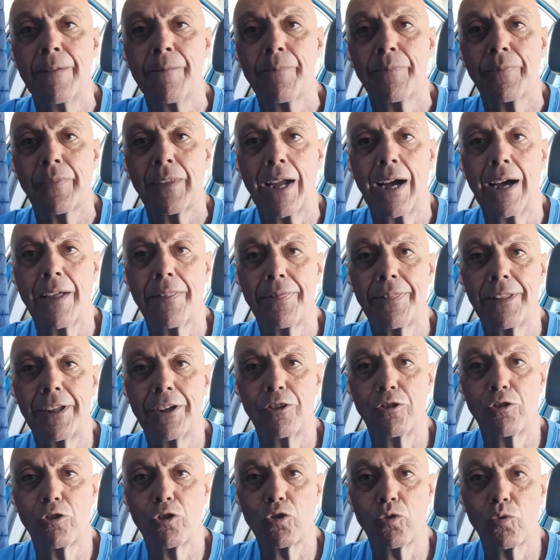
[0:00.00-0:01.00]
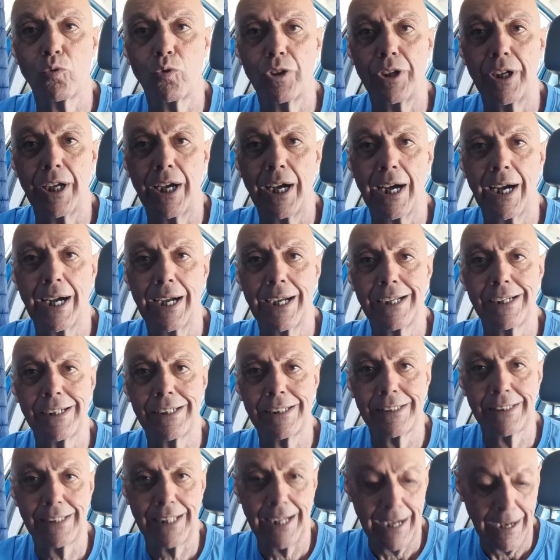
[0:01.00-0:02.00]
haciendo suya
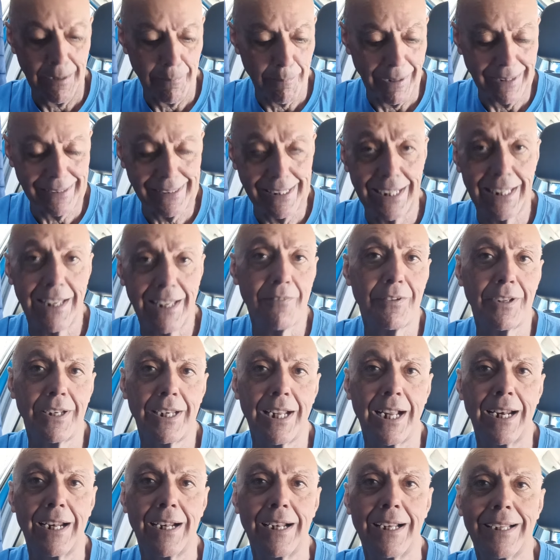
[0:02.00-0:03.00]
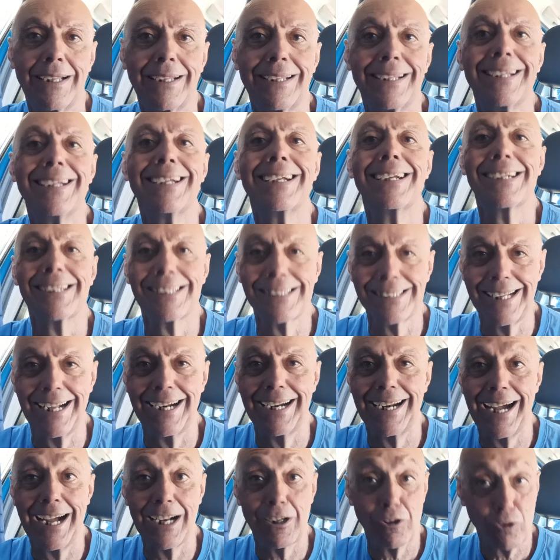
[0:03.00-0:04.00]
esta batalla final y que
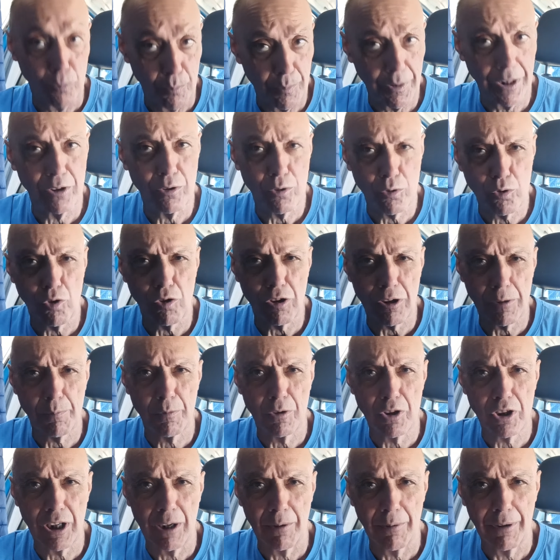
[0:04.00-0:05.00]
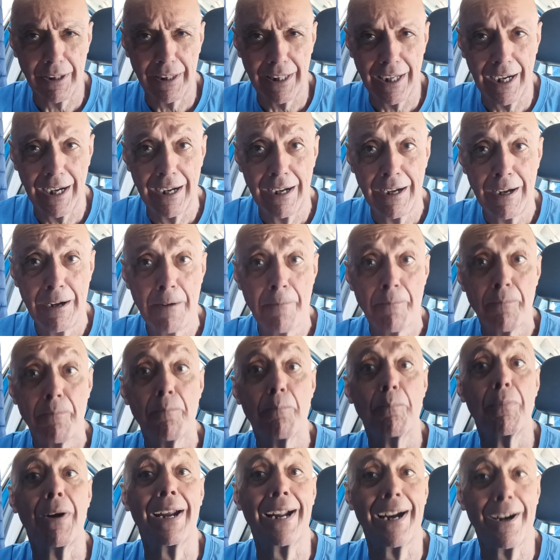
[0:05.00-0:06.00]
están asumiendo su responsabilidad
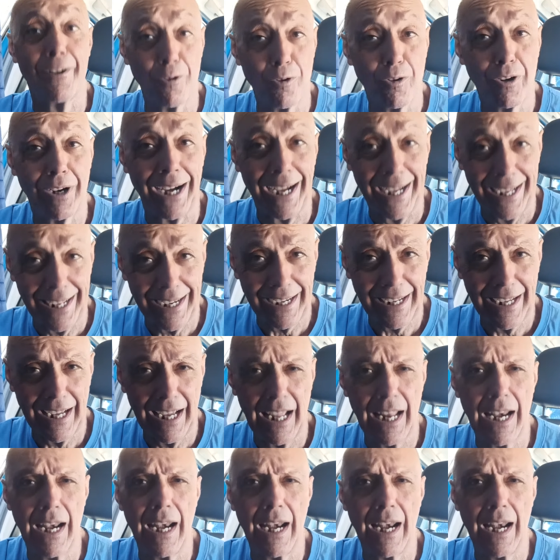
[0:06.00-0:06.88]
para no caer en